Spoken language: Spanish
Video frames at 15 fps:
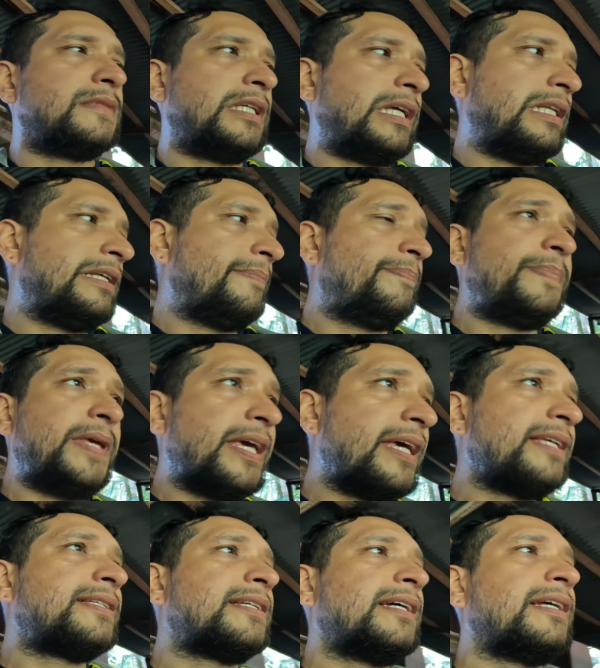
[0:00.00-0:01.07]
de
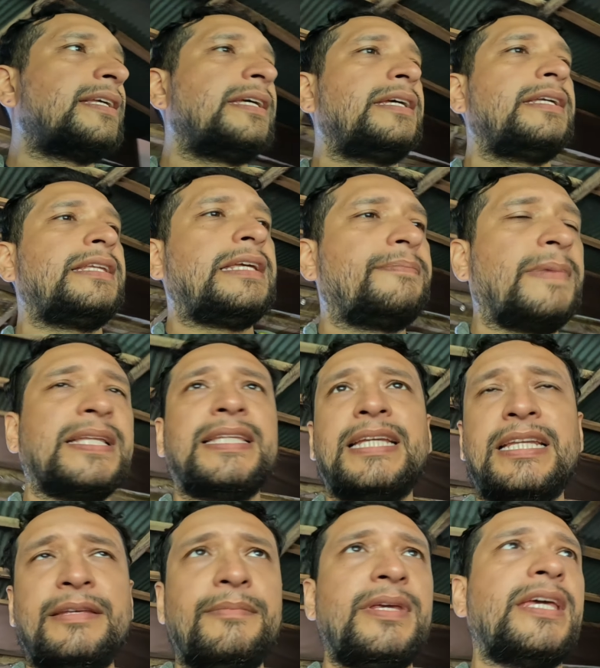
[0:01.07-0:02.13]
limpieza, de,
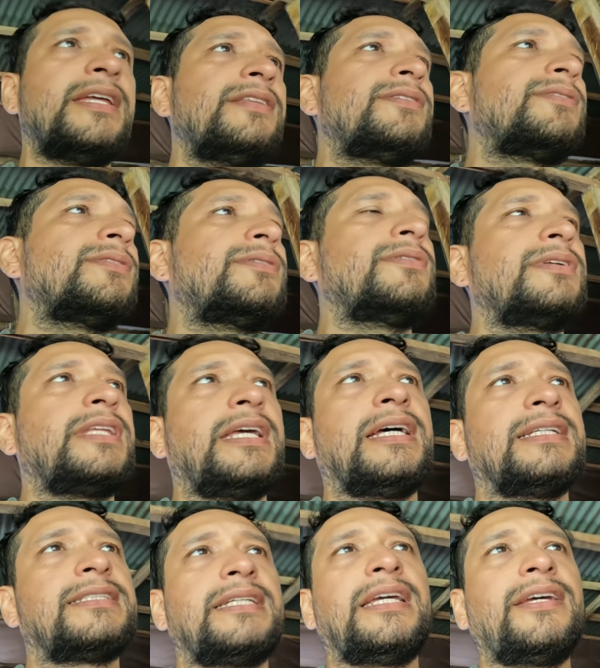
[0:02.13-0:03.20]
mantenimiento, de
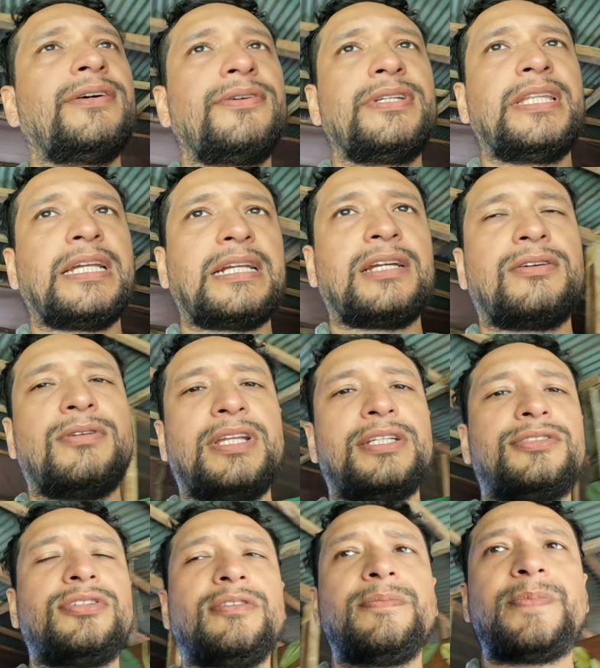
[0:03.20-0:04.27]
aseo y de
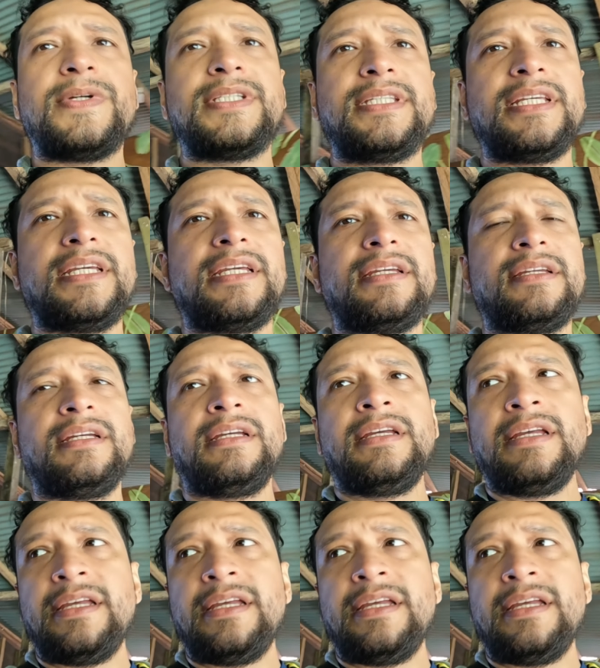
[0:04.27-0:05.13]
recolección pues de